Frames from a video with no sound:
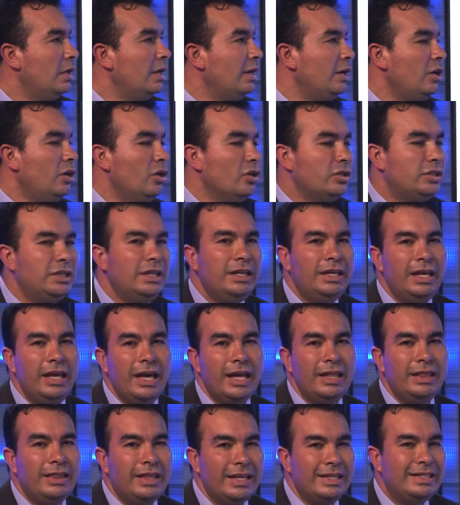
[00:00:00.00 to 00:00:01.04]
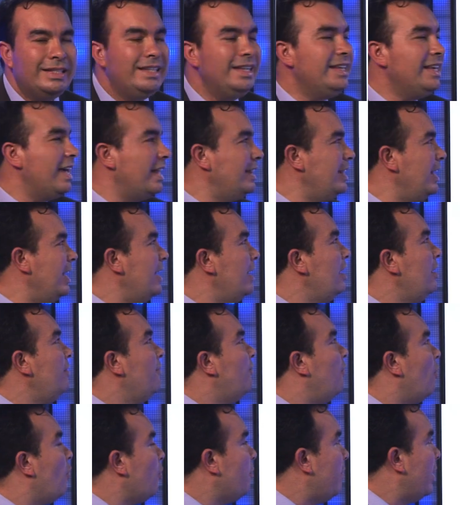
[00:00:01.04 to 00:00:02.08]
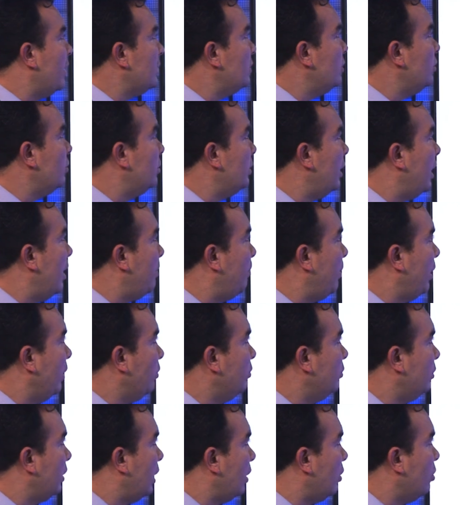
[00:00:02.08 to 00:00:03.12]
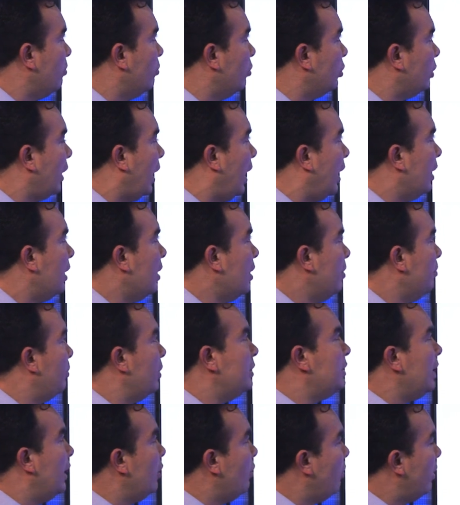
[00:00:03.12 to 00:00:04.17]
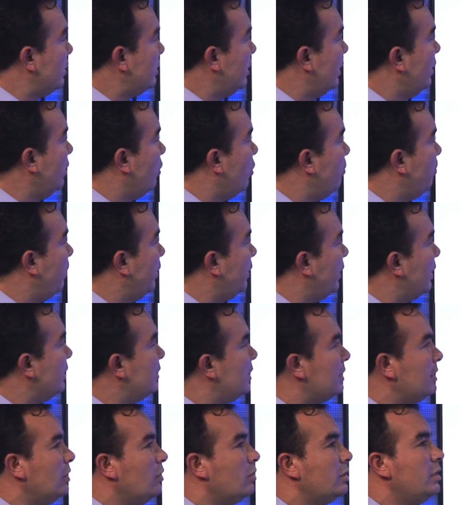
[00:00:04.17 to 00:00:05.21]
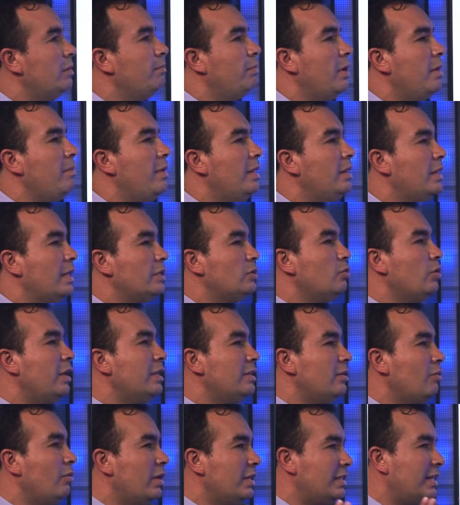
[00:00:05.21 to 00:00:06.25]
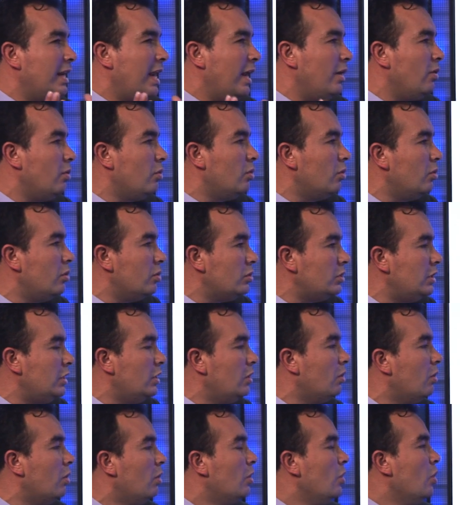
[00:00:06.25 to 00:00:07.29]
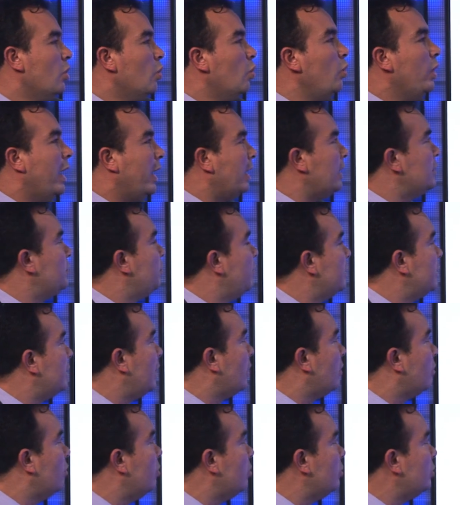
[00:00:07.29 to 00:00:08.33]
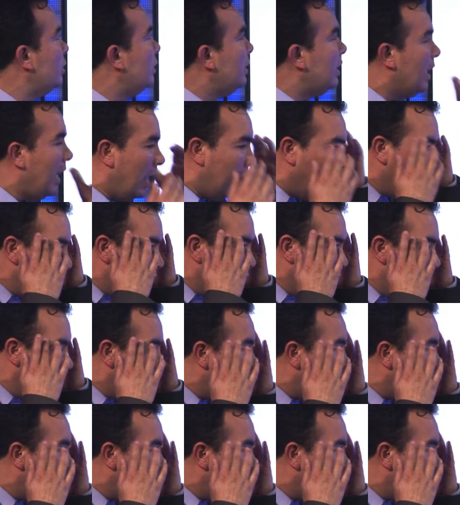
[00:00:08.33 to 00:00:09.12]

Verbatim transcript: Lo siguiente, si ya tienen información de la pregunta como tal, pues ya no va a ser incompetencia, sino simplemente es un, un, escenario conocido, una respuesta conocida, una